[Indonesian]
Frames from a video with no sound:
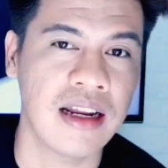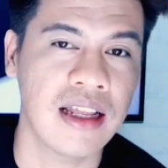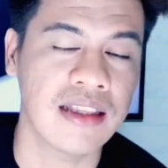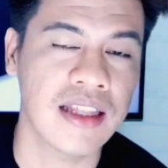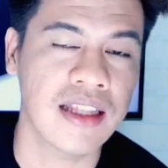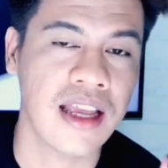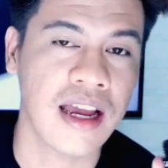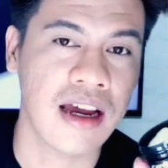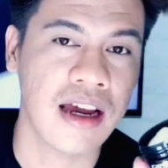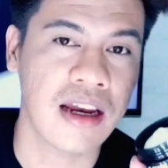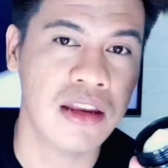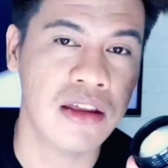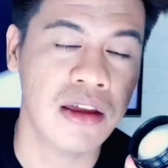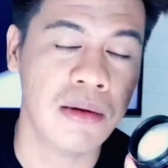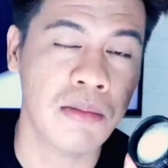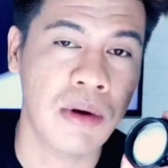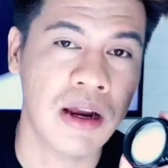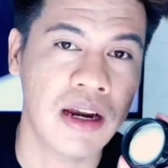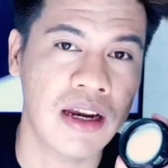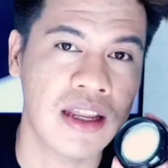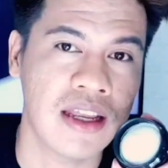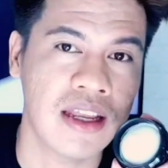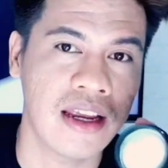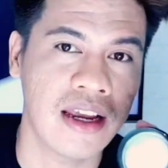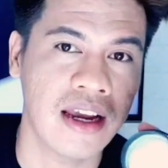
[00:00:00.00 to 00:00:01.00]
saya akan saya
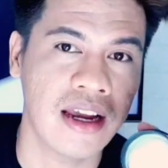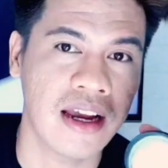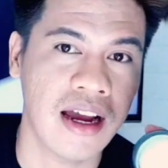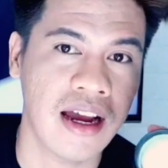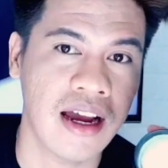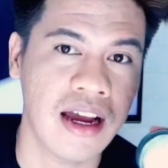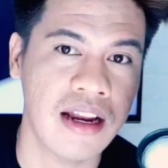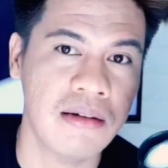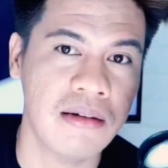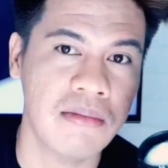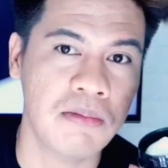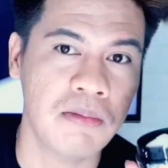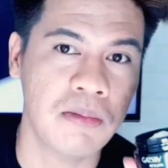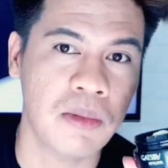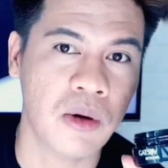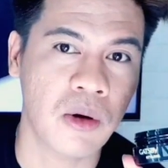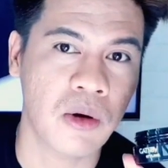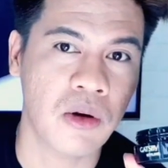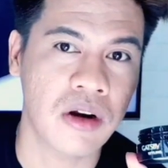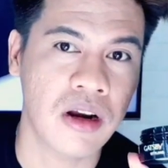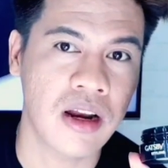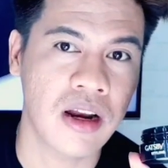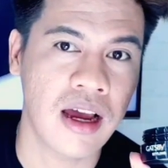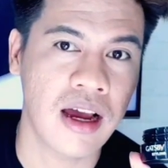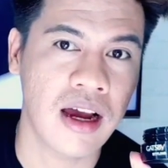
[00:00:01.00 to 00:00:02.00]
bandingkan
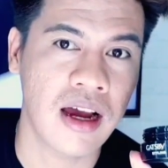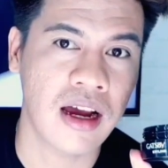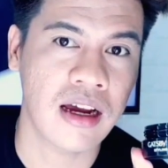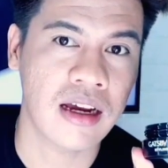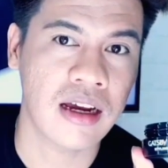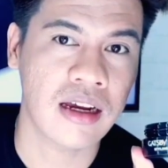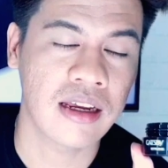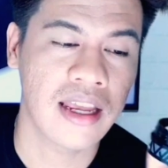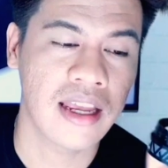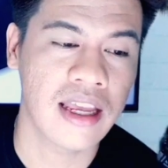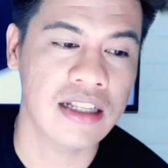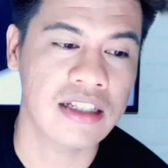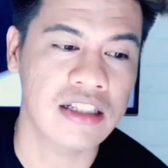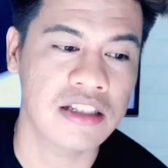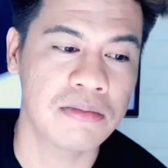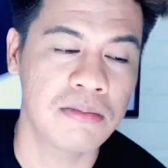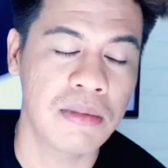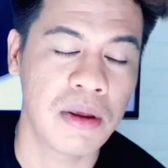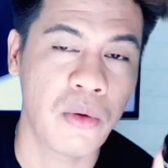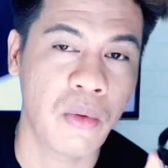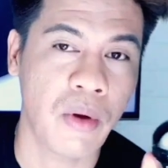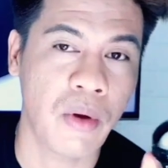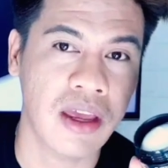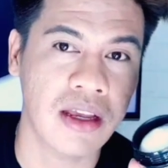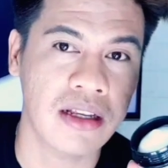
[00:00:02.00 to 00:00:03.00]
produk
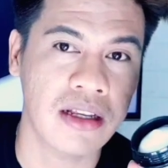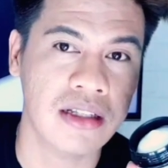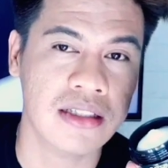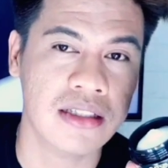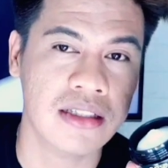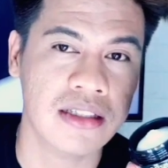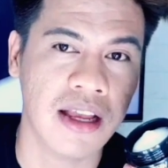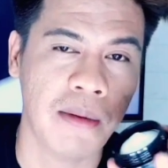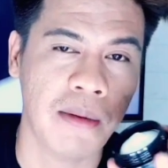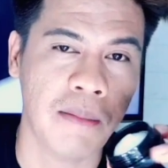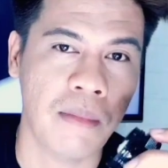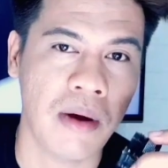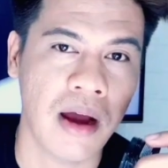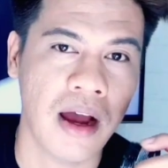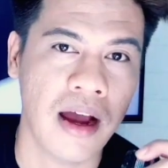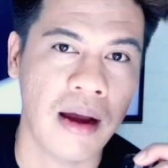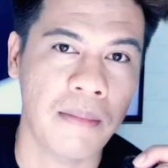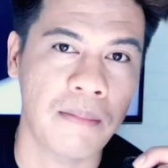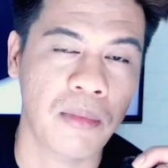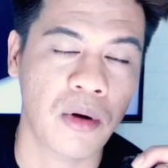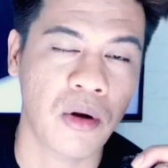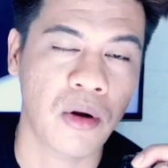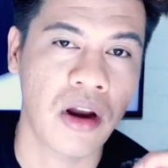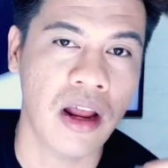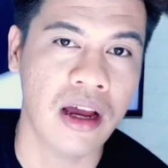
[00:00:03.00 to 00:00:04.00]
Gatsby Wax
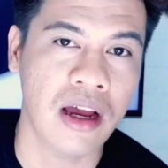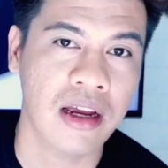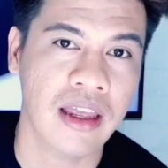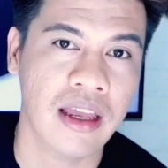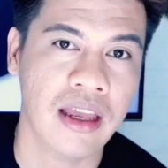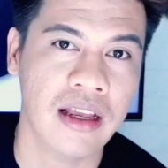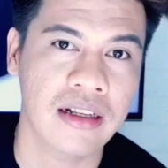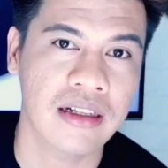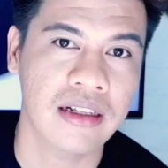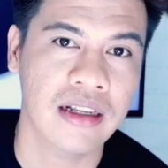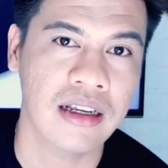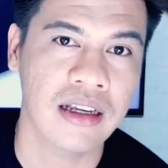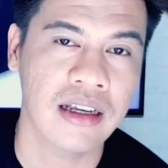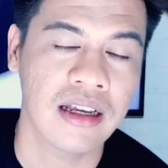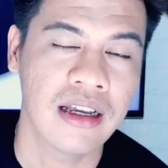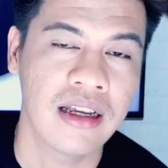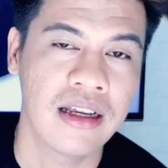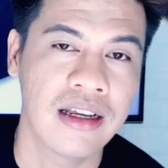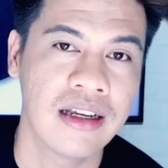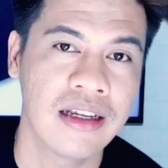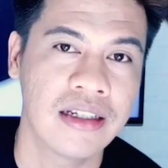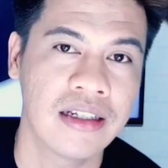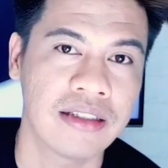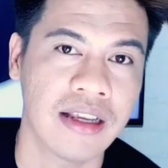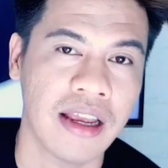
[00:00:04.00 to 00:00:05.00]
sama produk yang
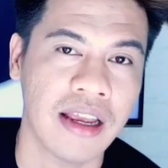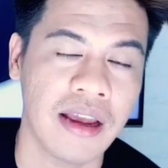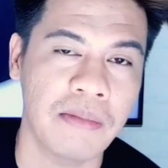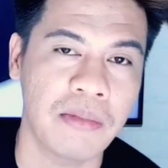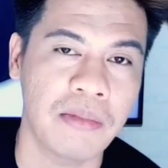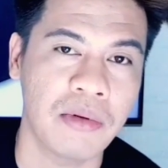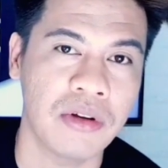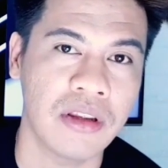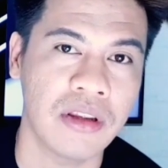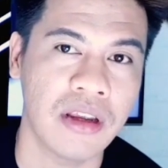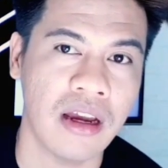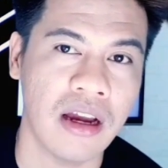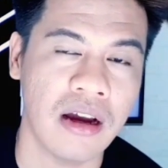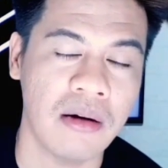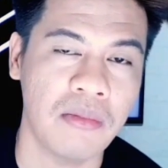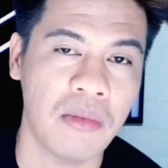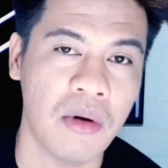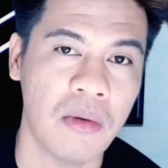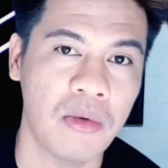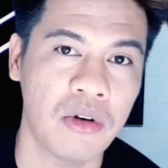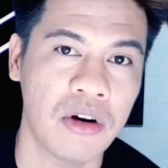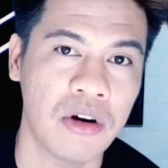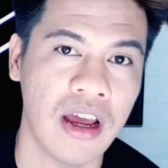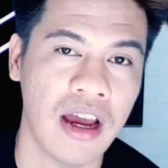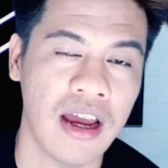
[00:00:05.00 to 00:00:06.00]
saya punya,
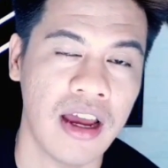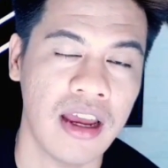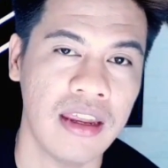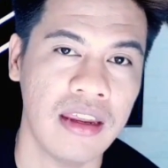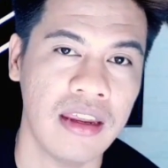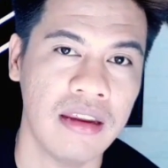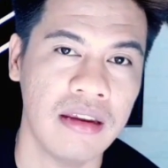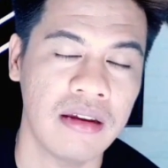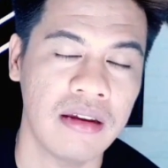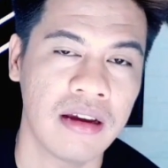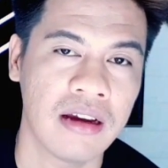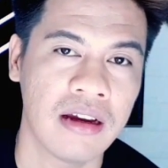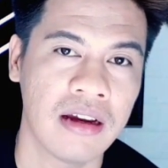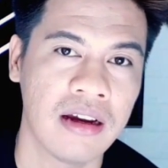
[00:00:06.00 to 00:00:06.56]
pemudai,